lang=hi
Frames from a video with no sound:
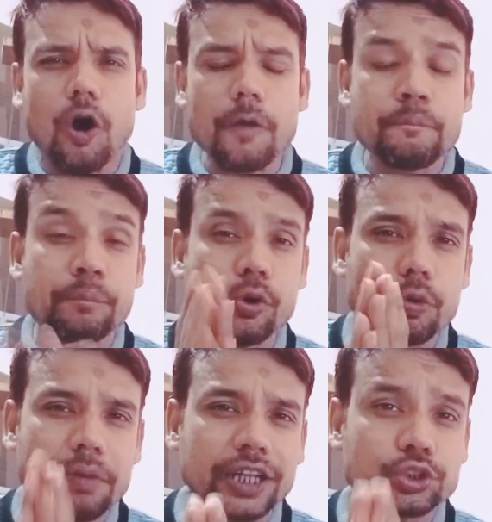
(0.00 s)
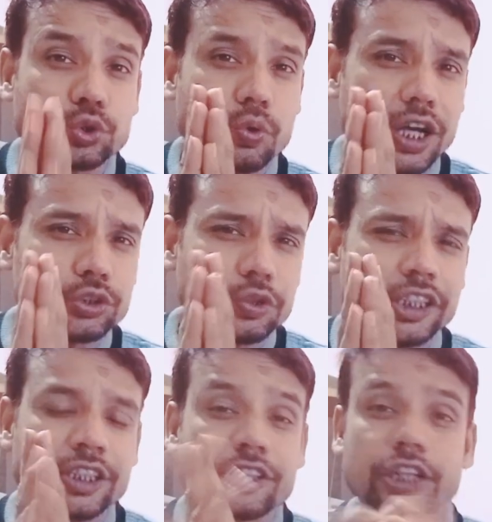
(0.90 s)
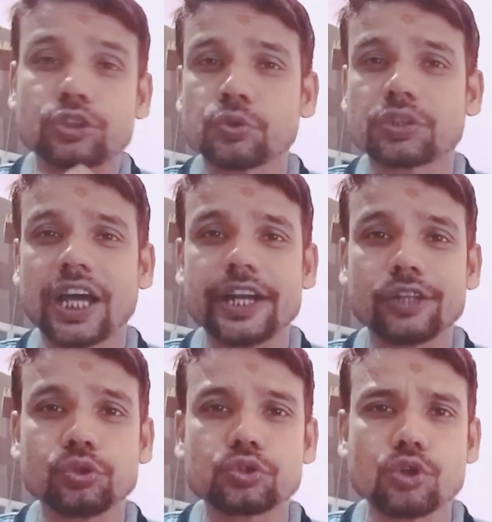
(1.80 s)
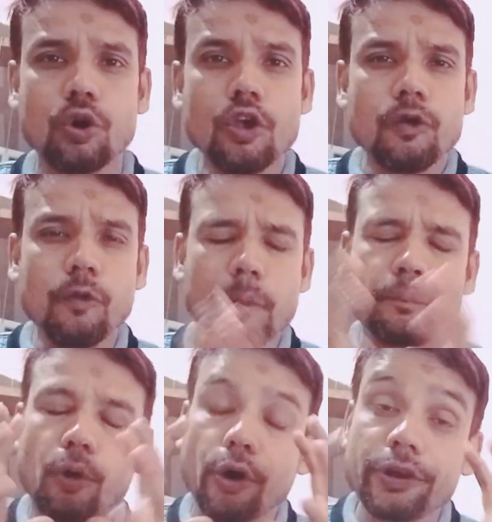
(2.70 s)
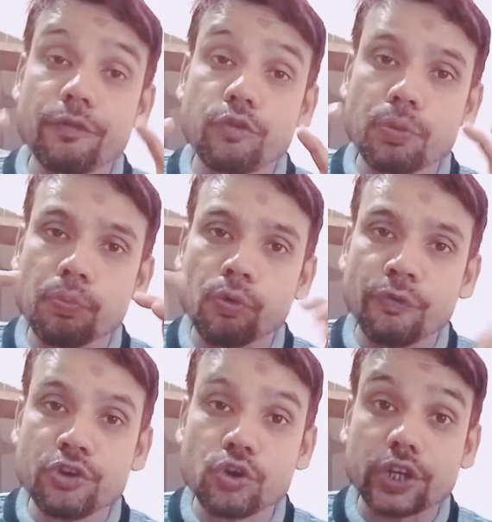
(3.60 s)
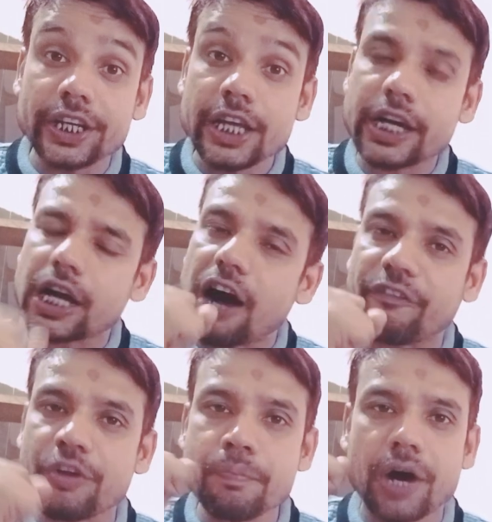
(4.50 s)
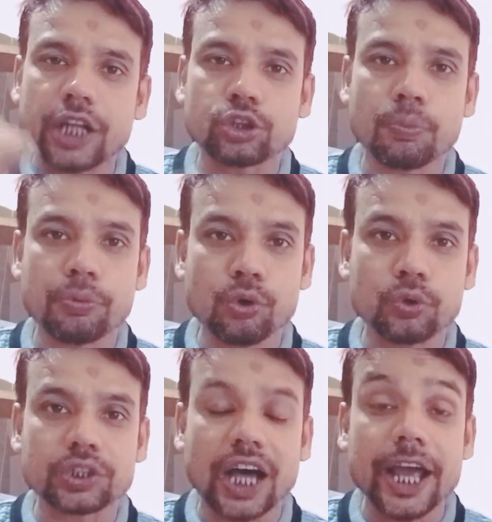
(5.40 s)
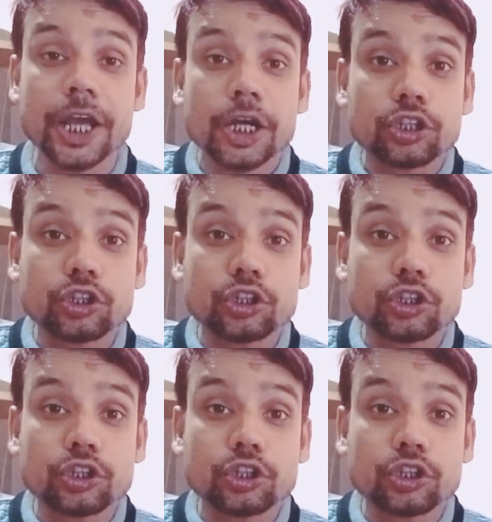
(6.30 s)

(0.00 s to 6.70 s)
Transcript: और बुक माई शो का जो इंटरेस्ट होता है ना दोस्तों वो बॉलीवुड मूवियों के लिए काफ़ी महत्वपूर्ण होता है